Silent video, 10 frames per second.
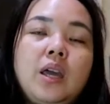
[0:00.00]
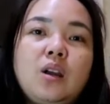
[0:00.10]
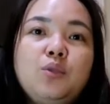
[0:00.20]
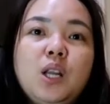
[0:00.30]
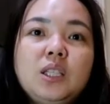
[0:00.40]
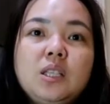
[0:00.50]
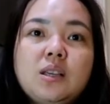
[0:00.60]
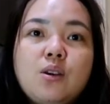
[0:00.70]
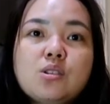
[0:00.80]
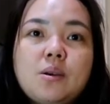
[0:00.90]
careful lang din
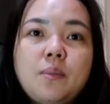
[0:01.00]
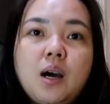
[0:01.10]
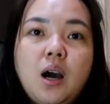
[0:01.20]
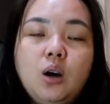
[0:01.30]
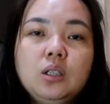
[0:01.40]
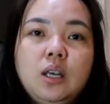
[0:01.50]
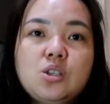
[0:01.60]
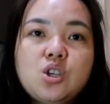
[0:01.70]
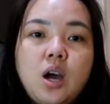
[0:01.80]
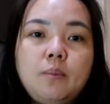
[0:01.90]
kayo sa mga
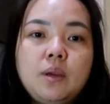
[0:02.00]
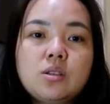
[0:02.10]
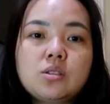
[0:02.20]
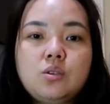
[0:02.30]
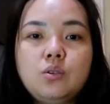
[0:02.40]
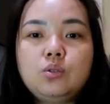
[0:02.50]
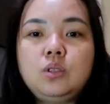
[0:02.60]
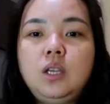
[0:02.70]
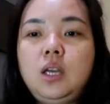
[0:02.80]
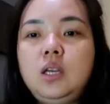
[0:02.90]
online shoppings nyo
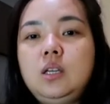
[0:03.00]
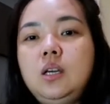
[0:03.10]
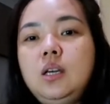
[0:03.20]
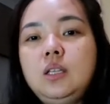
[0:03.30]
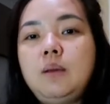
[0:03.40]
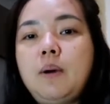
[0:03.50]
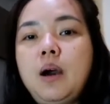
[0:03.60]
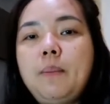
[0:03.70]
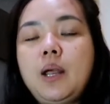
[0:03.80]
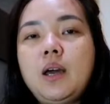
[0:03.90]
today. ba
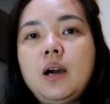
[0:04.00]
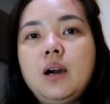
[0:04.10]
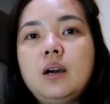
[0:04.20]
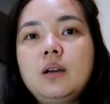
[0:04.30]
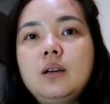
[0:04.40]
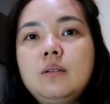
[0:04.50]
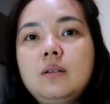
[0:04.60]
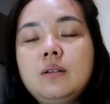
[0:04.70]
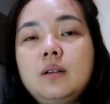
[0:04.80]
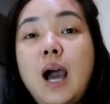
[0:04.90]
diba? Parang,
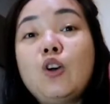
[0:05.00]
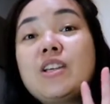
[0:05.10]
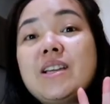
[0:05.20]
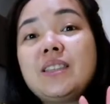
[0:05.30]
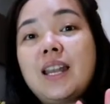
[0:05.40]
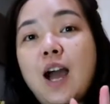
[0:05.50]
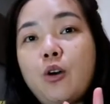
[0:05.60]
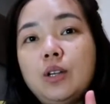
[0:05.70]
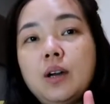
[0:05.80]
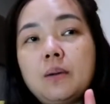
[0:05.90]
ako naghintay lang
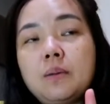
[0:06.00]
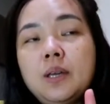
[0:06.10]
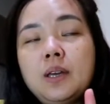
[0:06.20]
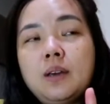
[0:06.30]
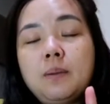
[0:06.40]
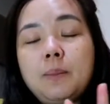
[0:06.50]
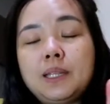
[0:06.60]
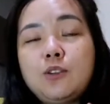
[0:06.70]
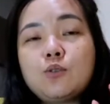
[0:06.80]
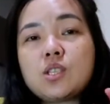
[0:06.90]
ako ng
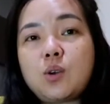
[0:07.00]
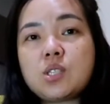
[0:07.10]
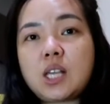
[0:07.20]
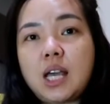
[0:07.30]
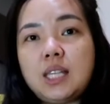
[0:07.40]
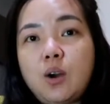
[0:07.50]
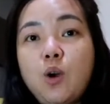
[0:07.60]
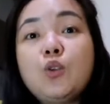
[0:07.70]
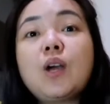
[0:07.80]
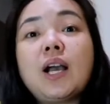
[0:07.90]
matinong sagot sa kanya
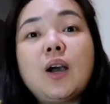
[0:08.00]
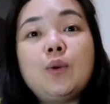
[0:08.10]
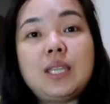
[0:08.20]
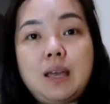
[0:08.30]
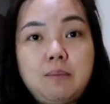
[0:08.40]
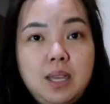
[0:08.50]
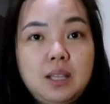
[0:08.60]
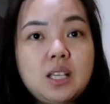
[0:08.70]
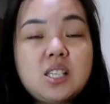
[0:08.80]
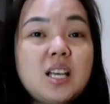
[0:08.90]
kung anong gagawin
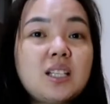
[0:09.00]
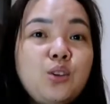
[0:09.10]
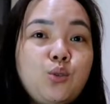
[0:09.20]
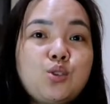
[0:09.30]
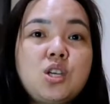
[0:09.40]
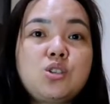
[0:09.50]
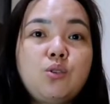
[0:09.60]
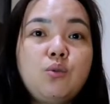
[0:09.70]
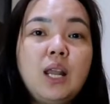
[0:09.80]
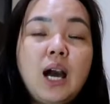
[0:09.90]
namin. Kasi tatanong ko siya,
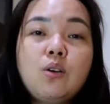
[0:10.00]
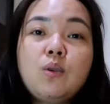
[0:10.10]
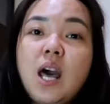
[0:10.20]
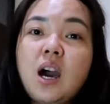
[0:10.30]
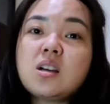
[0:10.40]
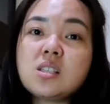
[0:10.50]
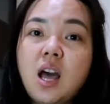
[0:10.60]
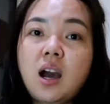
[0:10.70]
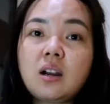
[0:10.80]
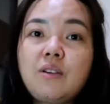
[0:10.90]
so, wala kang, wala kang
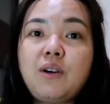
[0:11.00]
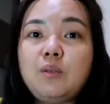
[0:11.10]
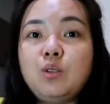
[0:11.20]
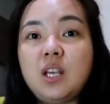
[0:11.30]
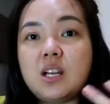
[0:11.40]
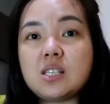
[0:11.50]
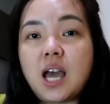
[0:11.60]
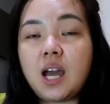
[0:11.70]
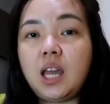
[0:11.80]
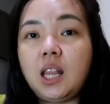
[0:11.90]
stock, refund mo na lang
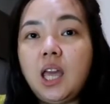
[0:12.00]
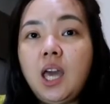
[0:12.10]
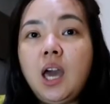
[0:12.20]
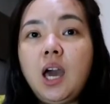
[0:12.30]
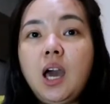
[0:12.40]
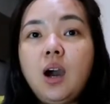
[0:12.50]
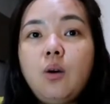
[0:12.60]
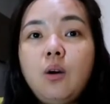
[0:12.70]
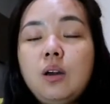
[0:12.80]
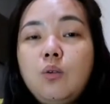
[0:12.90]
sa akin.
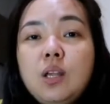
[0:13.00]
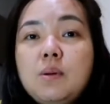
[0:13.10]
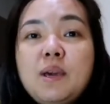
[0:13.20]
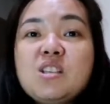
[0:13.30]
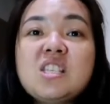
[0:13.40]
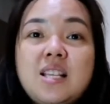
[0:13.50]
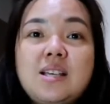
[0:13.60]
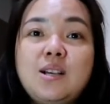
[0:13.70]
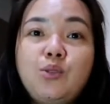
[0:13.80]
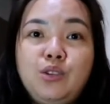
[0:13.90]
O, iba yung
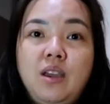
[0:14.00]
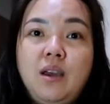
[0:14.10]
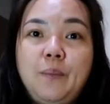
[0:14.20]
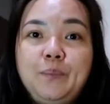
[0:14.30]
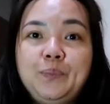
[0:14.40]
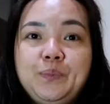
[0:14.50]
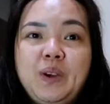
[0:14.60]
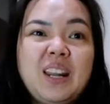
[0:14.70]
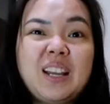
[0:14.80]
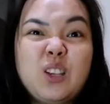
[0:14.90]
sinasagot niya.
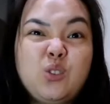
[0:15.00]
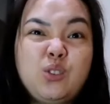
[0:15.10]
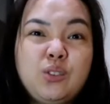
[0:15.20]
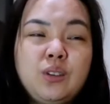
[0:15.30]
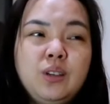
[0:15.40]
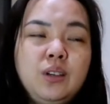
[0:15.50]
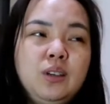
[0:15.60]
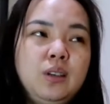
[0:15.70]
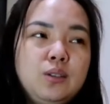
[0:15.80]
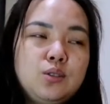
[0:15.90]
Parang ganun.
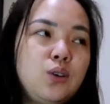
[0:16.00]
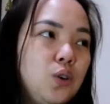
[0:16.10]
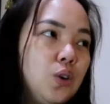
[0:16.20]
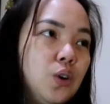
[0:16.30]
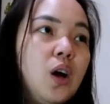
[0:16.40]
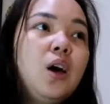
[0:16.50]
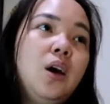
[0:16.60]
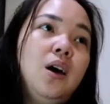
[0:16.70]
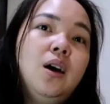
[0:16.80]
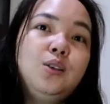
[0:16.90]
So,
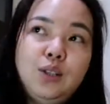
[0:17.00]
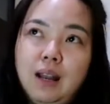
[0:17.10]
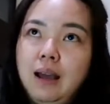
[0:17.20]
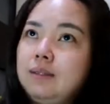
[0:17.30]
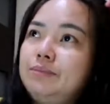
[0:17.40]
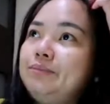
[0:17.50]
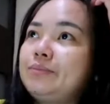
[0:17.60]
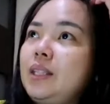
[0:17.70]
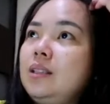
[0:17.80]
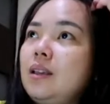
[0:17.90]
yun lang.
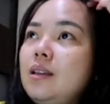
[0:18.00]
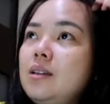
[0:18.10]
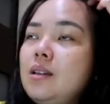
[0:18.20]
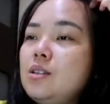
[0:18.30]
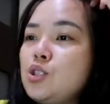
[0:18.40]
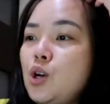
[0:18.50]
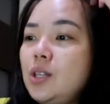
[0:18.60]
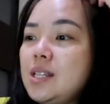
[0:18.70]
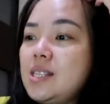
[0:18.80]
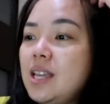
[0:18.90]
So,
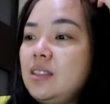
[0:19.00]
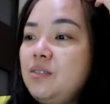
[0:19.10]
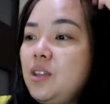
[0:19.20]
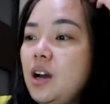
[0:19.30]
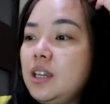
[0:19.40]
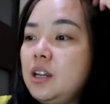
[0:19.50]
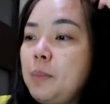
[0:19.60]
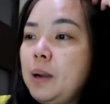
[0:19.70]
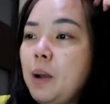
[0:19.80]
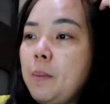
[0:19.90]
let's end the vlog here
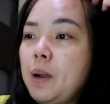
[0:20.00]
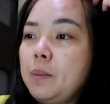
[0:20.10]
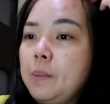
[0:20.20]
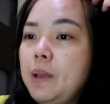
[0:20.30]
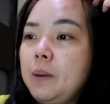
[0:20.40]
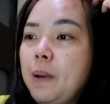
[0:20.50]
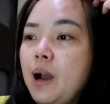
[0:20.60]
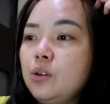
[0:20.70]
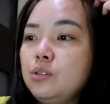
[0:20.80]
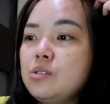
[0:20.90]
para makapag-prepare
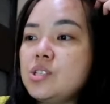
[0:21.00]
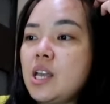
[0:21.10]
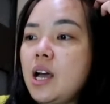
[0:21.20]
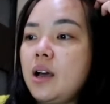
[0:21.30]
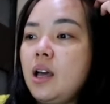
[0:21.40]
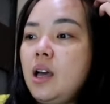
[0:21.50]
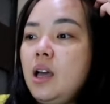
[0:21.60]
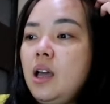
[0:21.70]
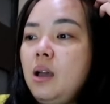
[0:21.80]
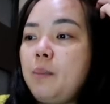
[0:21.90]
pa ako dun sa
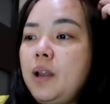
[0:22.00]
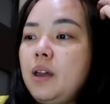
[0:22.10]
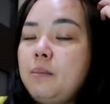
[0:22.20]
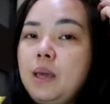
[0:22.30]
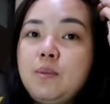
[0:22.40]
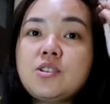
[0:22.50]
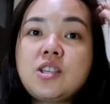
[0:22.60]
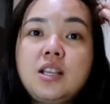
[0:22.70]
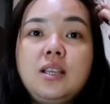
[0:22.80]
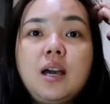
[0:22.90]
para ang Bible
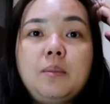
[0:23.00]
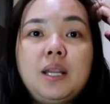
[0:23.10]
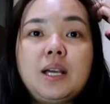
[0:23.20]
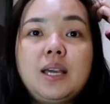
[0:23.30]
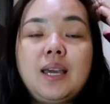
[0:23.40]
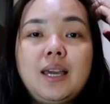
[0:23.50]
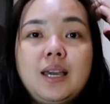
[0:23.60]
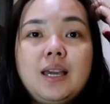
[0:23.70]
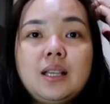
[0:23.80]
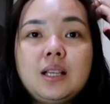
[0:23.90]
study namin ng
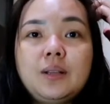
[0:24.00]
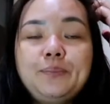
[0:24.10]
8.